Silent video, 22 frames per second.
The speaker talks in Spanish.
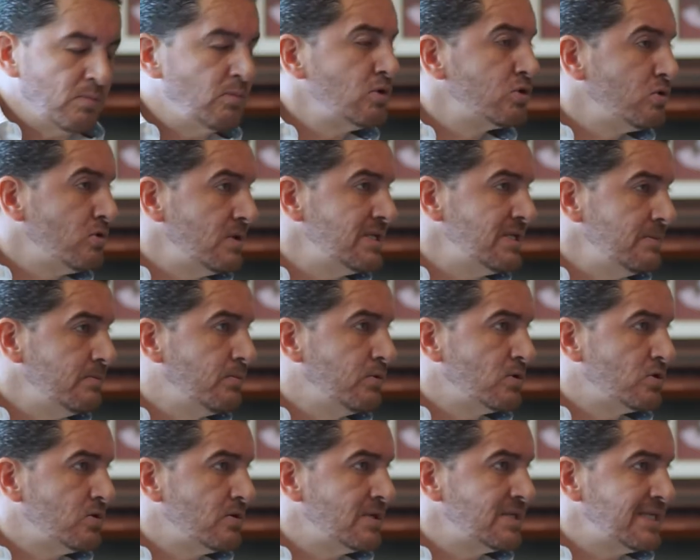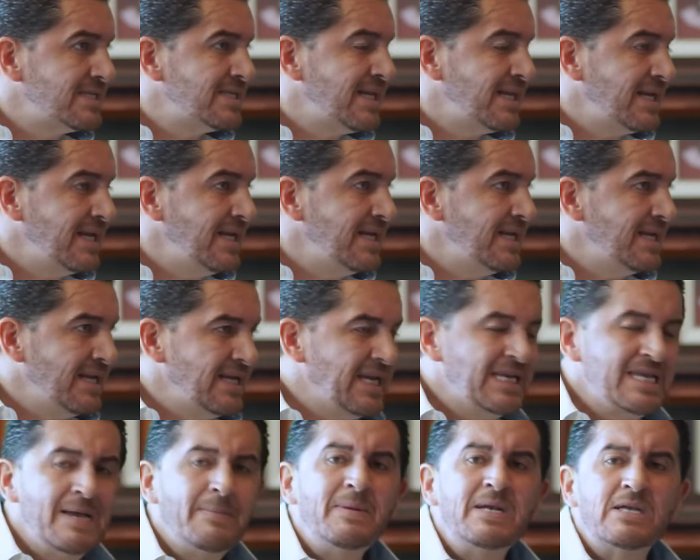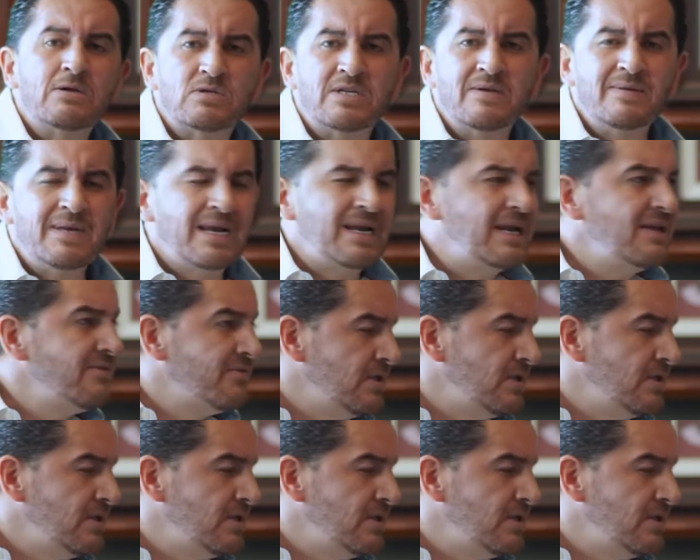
promotores, impulsores de esta ley. Le, llaman inclusive la ley